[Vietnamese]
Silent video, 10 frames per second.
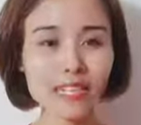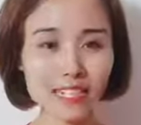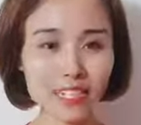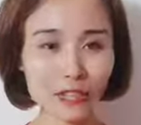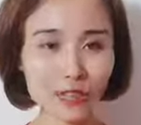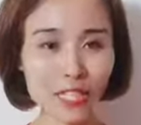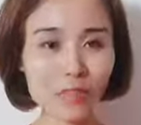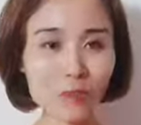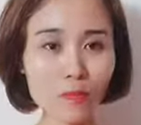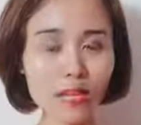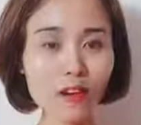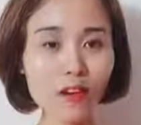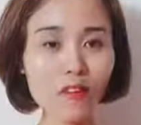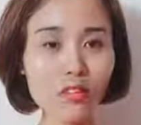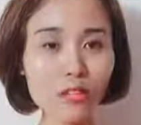kinh doanh giúp bạn
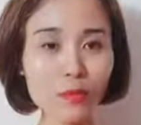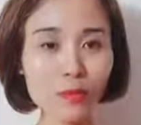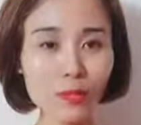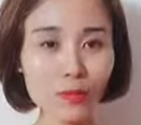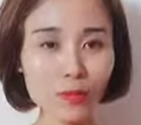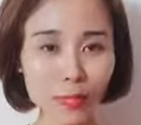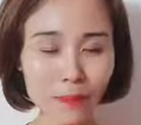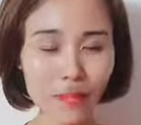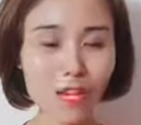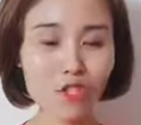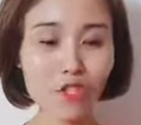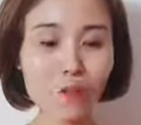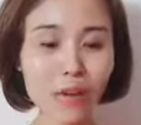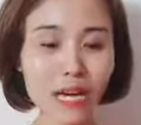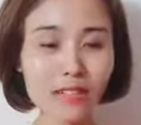có được những nguồn thu nhập
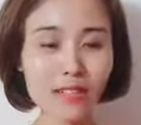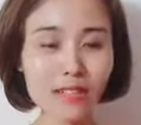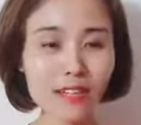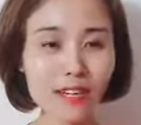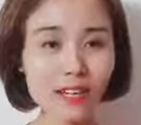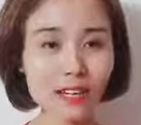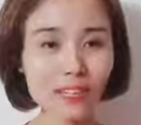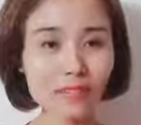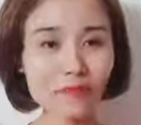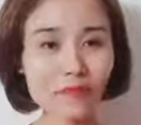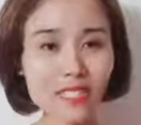giúp bạn được uh,